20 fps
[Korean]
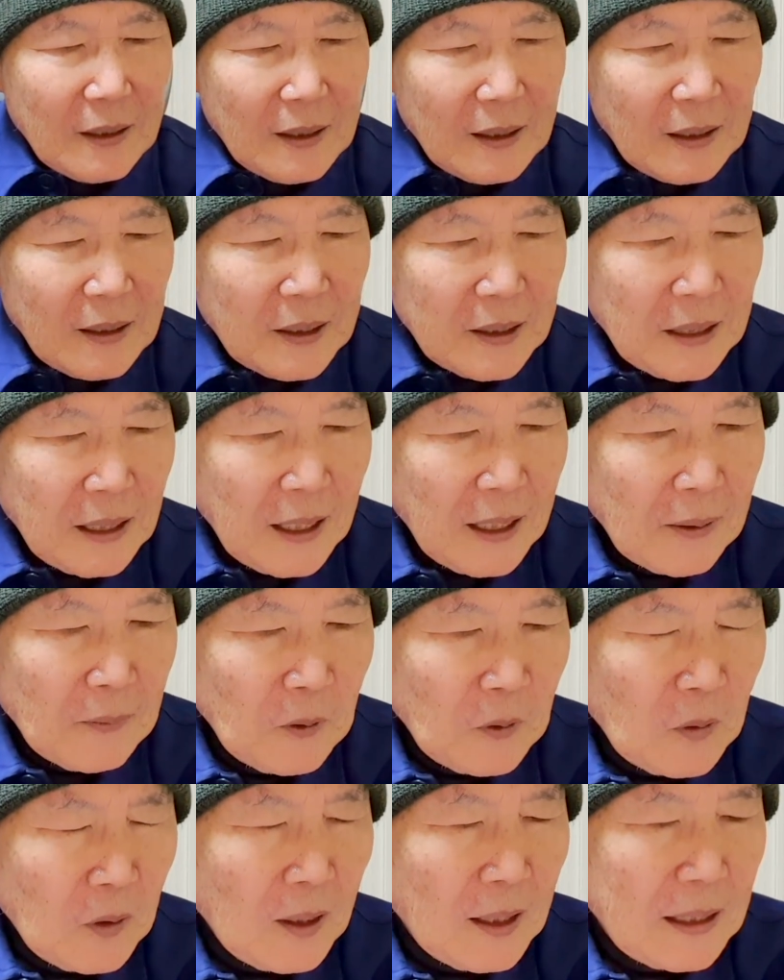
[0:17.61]
어, 제가
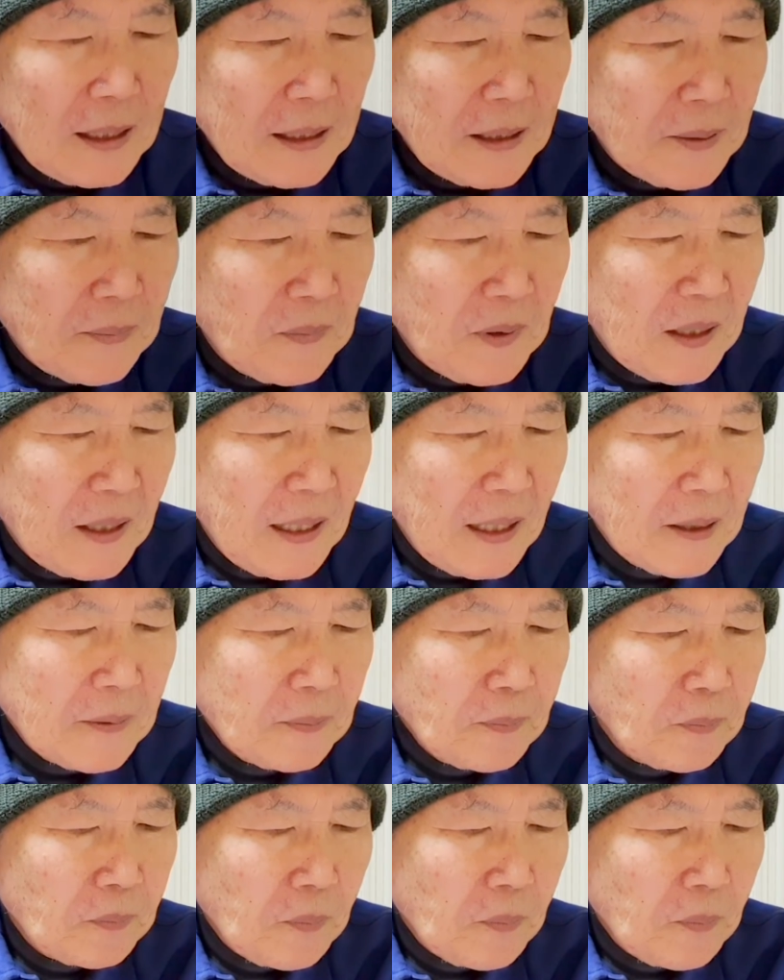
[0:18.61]
봉독하겠습니다.